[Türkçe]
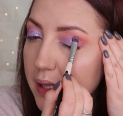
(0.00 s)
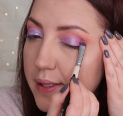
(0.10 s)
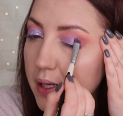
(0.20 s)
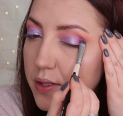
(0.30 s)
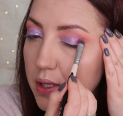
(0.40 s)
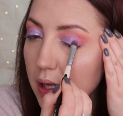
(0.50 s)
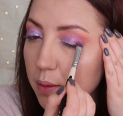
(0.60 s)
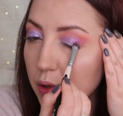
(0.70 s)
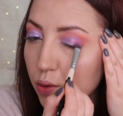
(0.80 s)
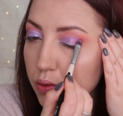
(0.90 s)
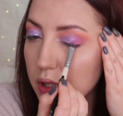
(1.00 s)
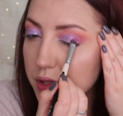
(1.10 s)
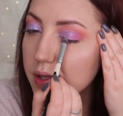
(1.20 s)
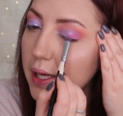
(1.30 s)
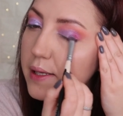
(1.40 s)
yeterince nemli olduğu
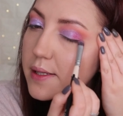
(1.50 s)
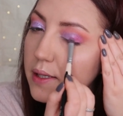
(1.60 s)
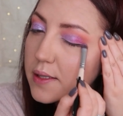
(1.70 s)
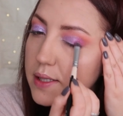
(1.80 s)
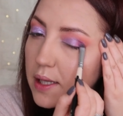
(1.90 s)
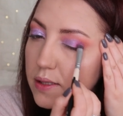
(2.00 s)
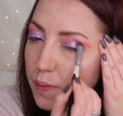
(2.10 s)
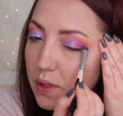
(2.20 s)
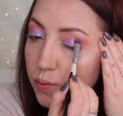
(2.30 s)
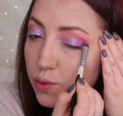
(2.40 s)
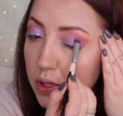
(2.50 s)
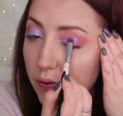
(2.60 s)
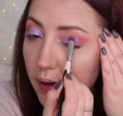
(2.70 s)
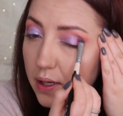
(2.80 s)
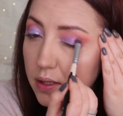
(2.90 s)
için ekstra ıslatmadım bu
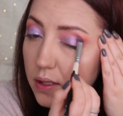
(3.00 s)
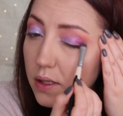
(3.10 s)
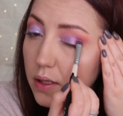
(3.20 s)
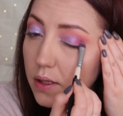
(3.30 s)
sefer.